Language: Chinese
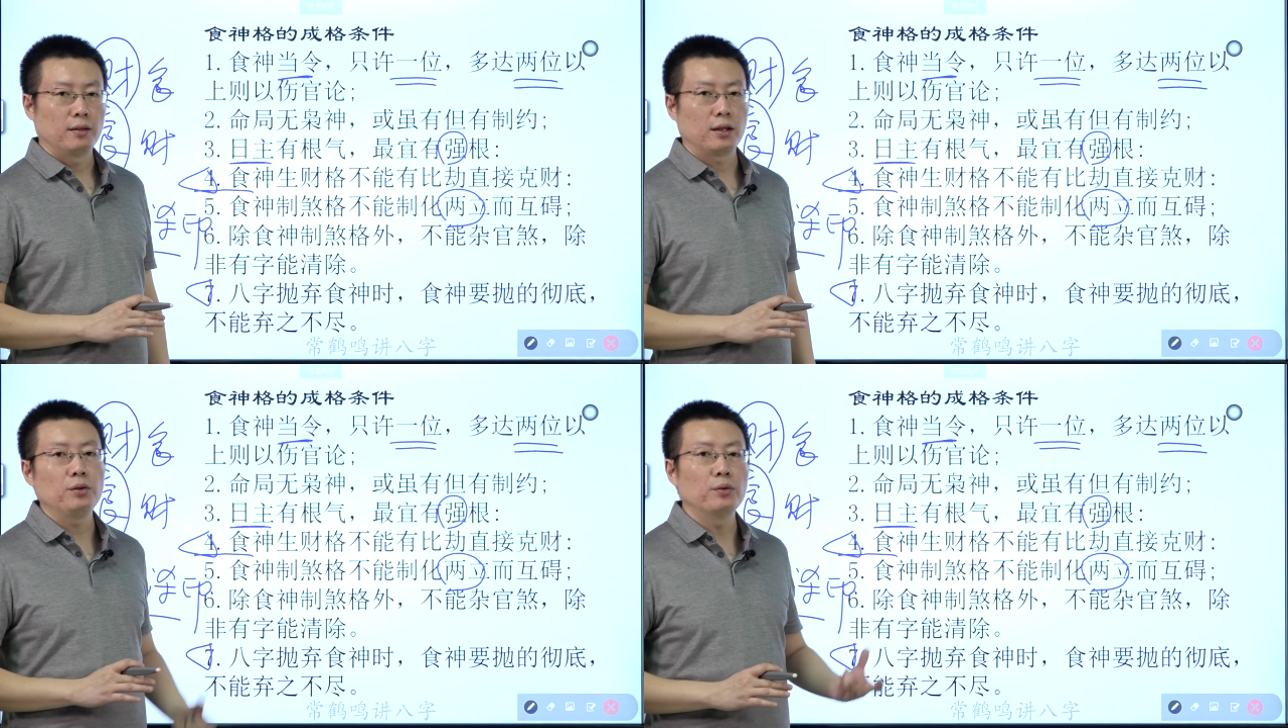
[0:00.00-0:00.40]

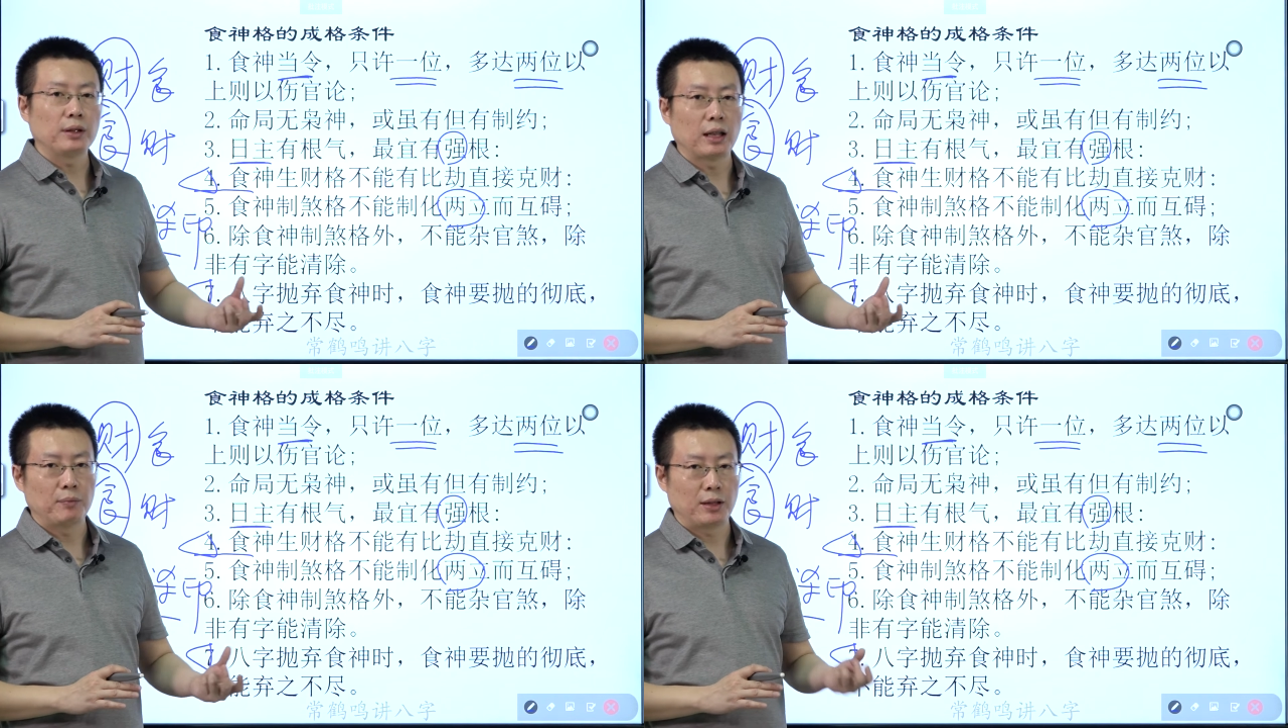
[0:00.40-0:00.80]
他用
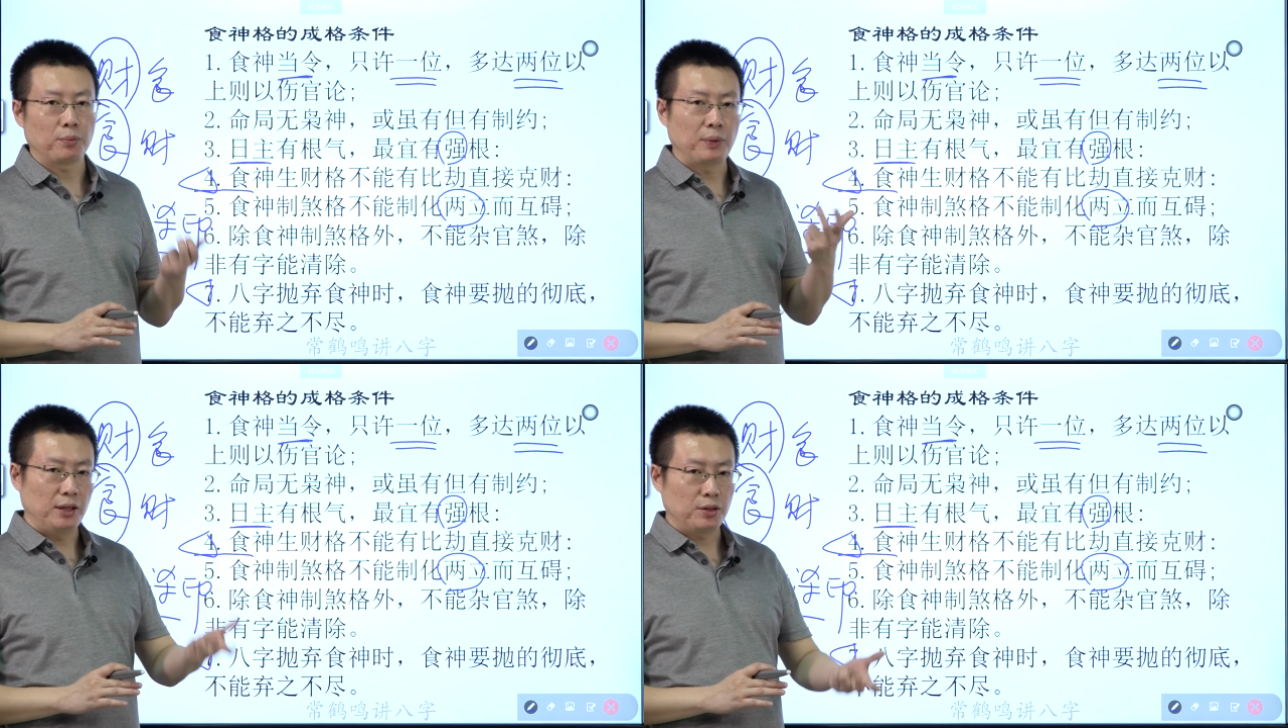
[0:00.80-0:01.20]
什么就
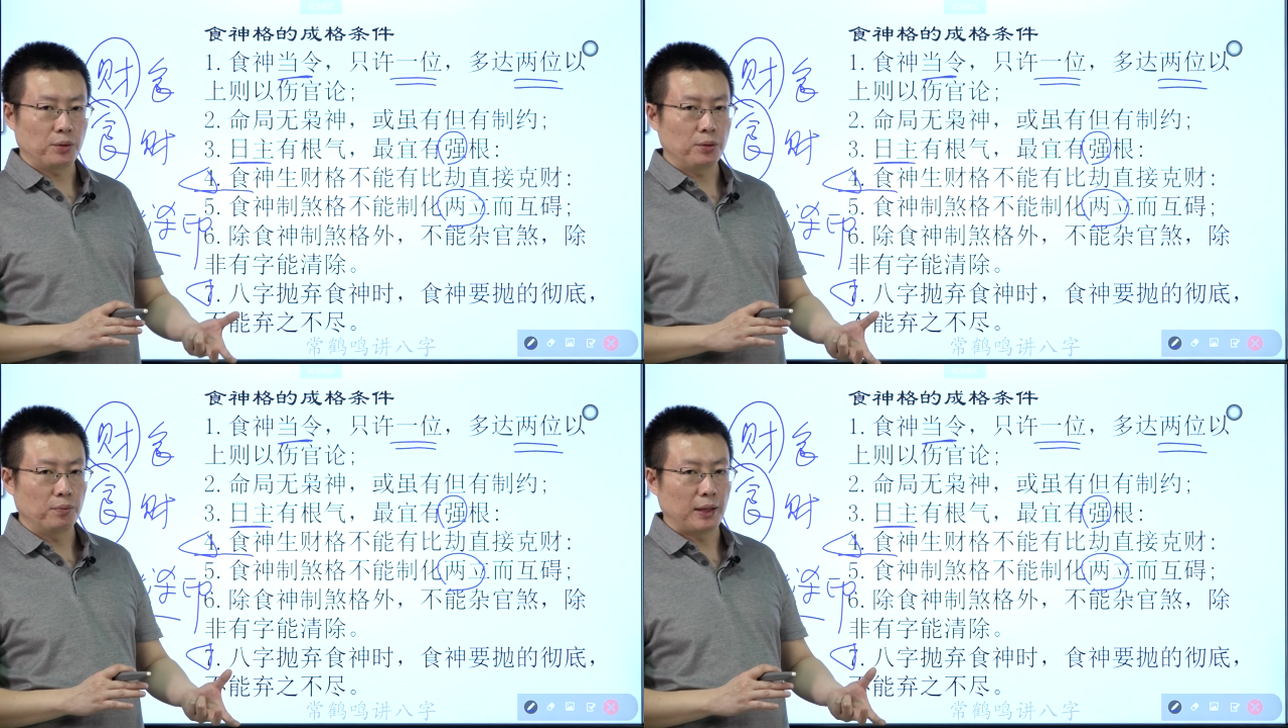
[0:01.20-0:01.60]
被你所
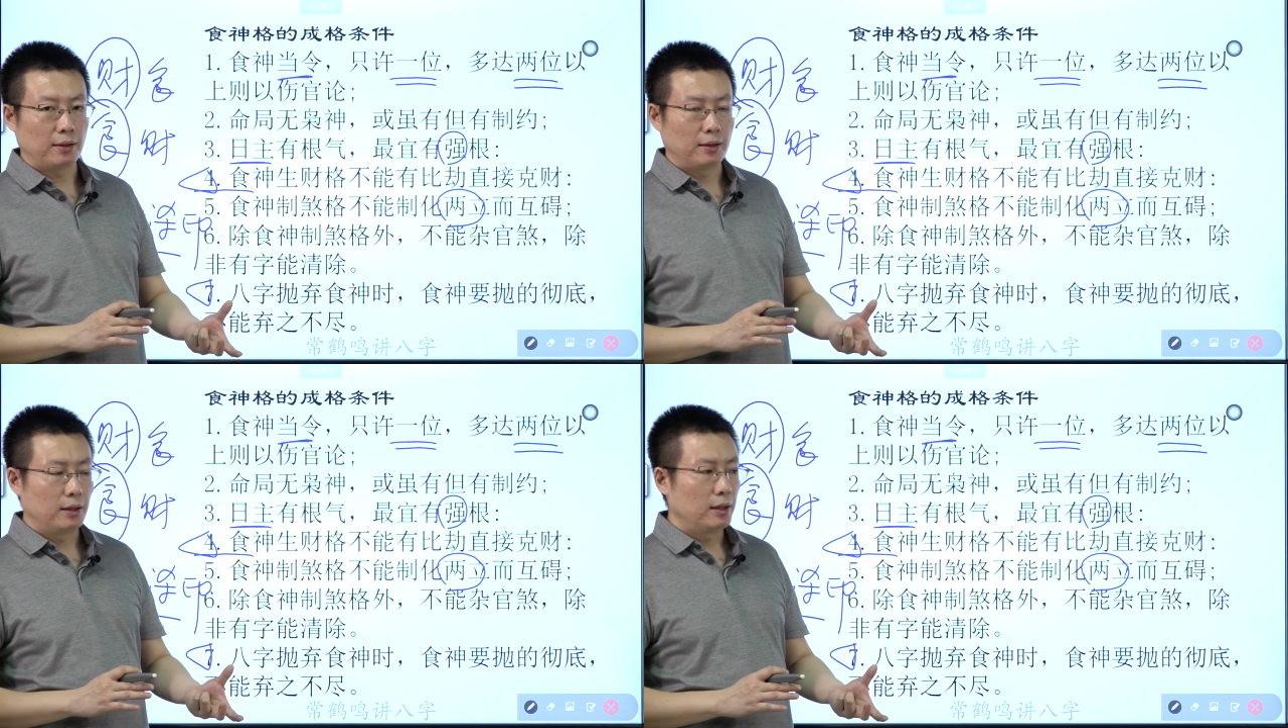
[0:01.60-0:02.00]
用的，
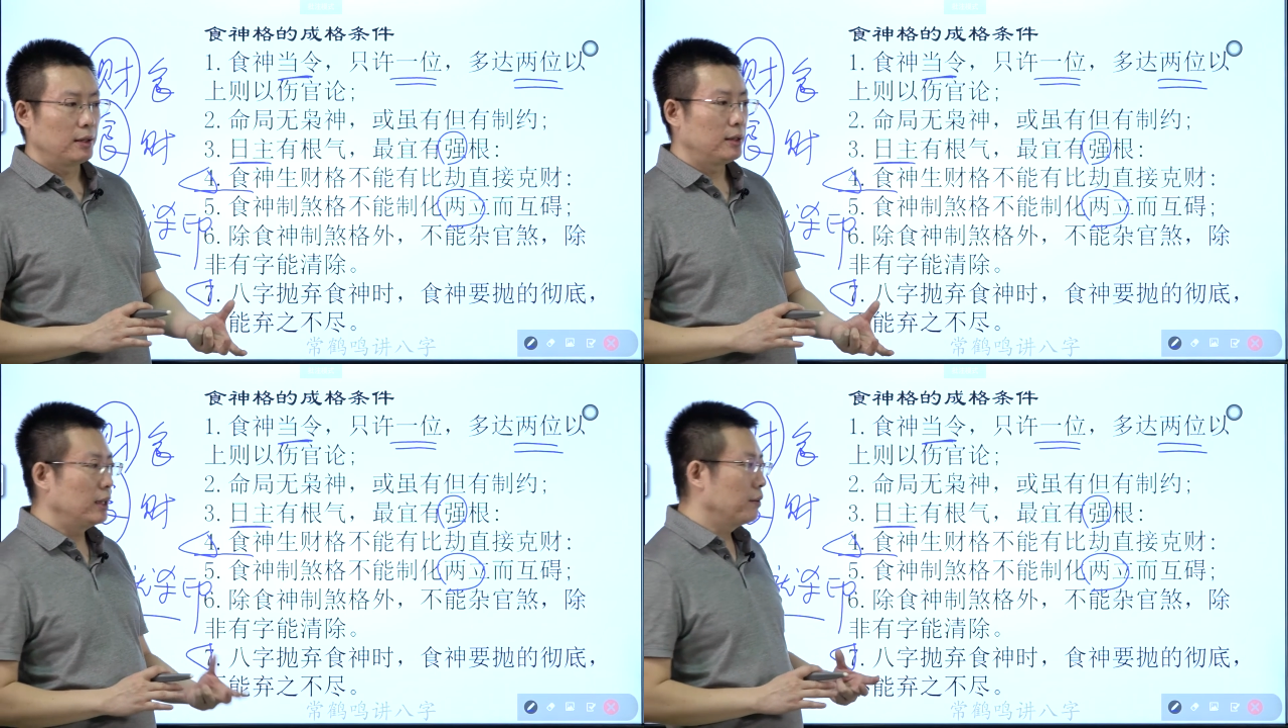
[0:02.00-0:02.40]

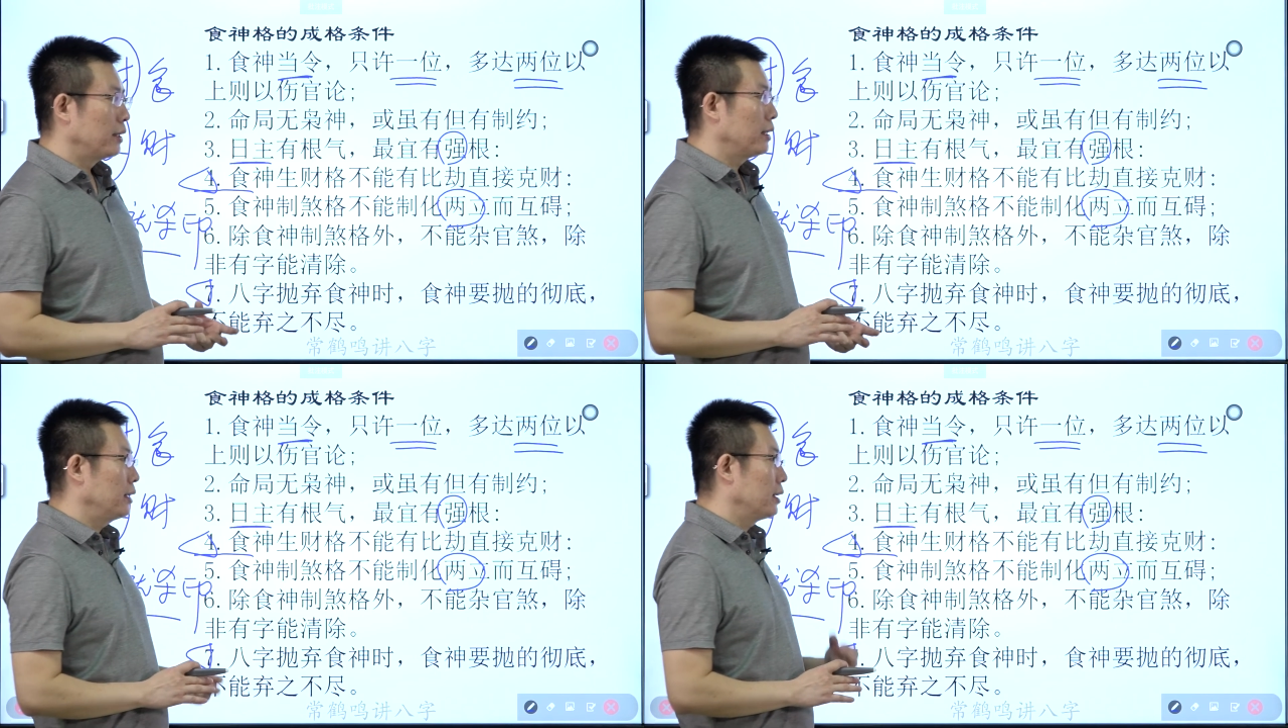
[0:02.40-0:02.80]
结果
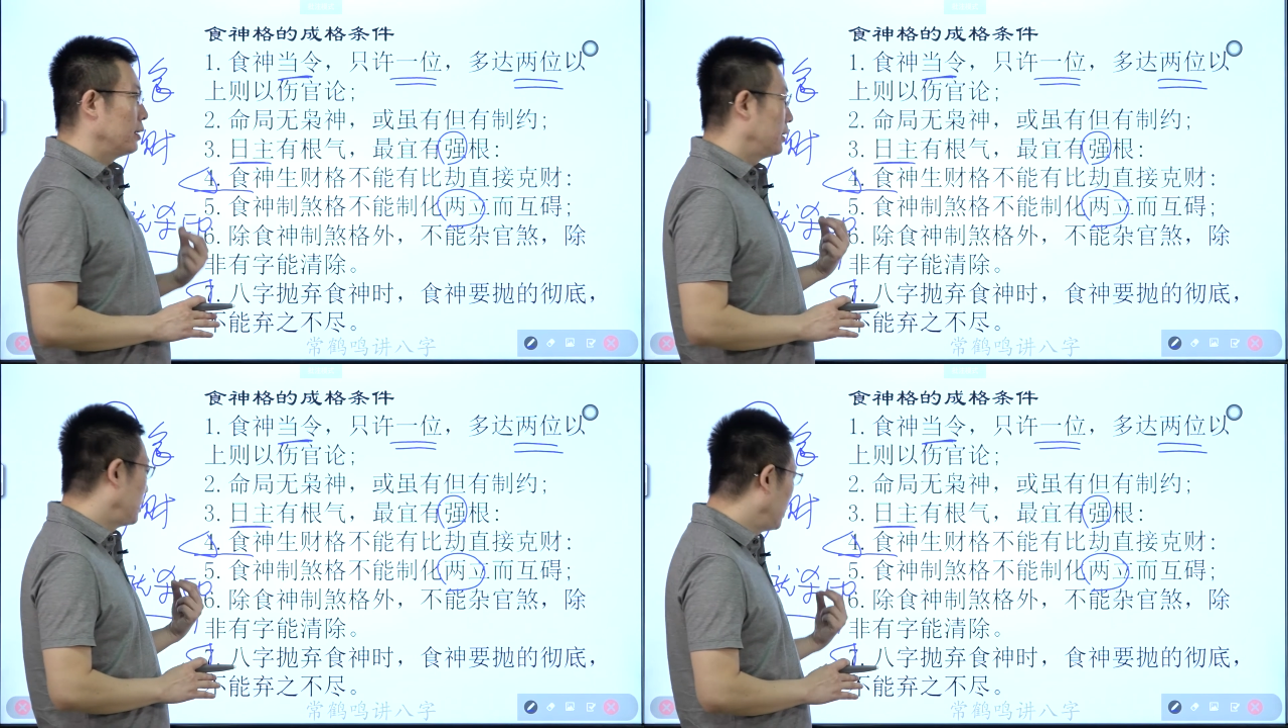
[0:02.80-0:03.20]
呢？这个
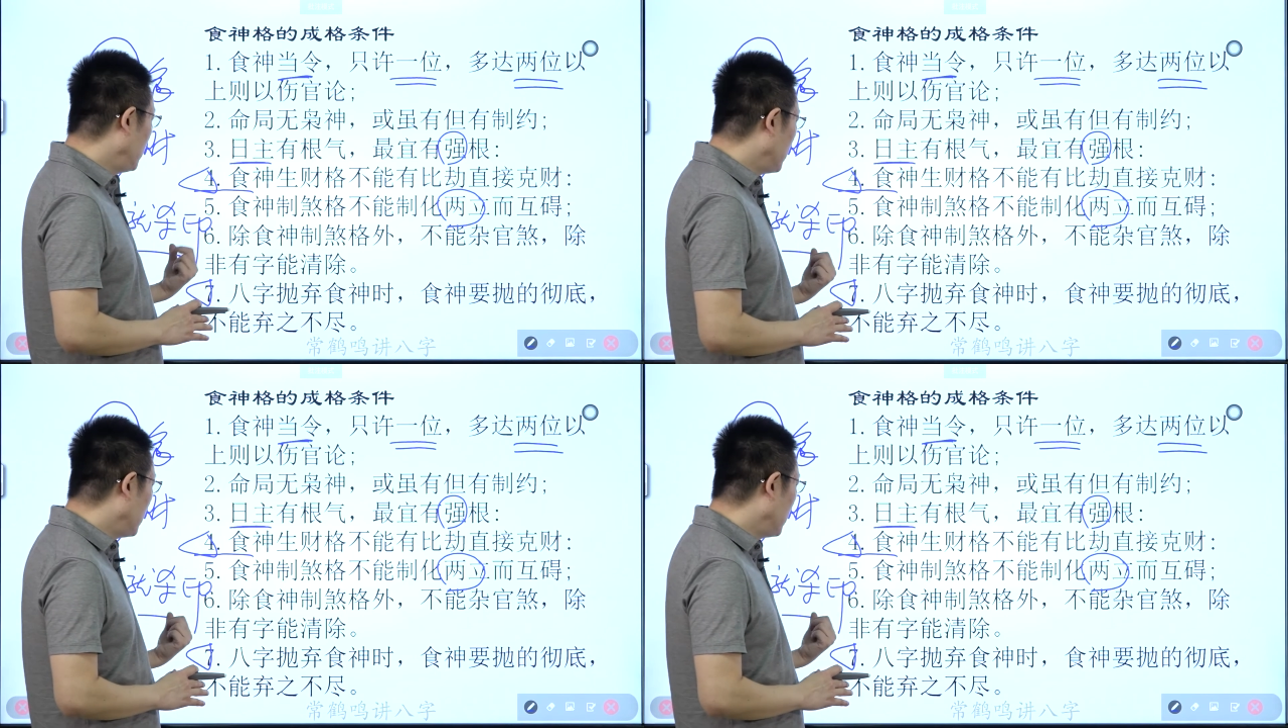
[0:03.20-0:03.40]
食